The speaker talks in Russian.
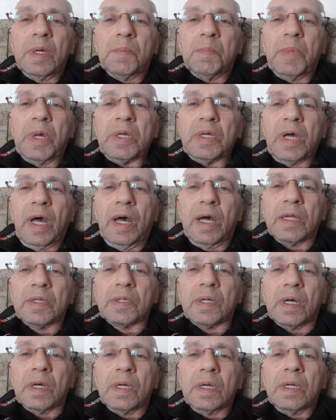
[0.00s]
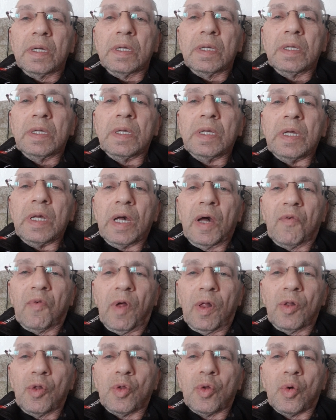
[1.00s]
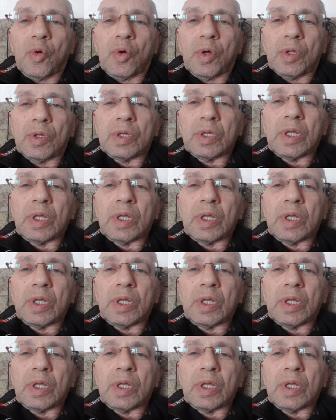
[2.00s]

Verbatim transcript: Меня это не волнует,